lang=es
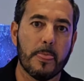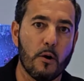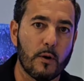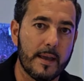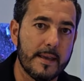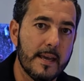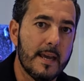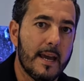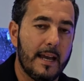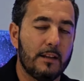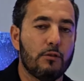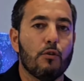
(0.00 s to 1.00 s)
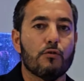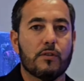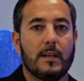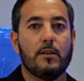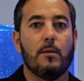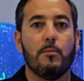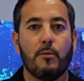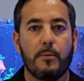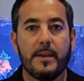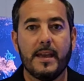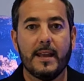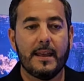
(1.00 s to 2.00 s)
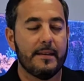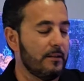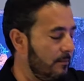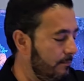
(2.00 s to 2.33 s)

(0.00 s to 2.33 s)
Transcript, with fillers: ¿Ok? Entonces, como, fieles,